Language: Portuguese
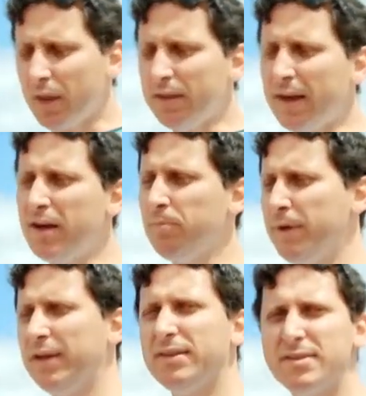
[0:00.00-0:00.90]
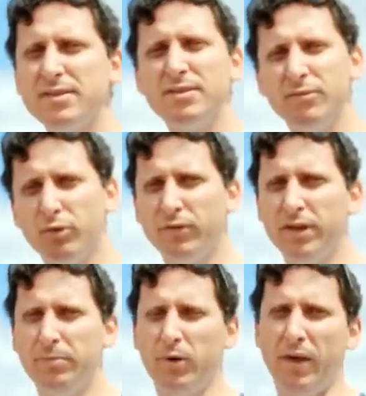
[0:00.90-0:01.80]
da campanha que está sendo
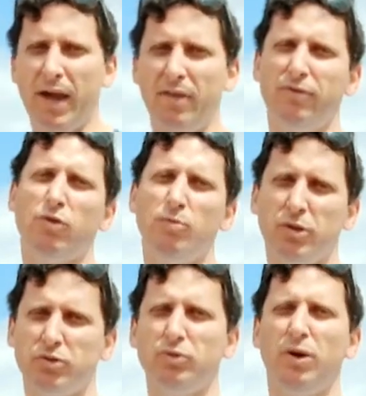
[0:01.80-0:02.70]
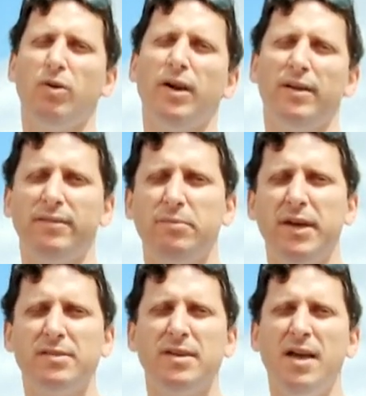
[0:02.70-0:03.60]
desenvolvida pelo IEF, que começou agora nesse mês,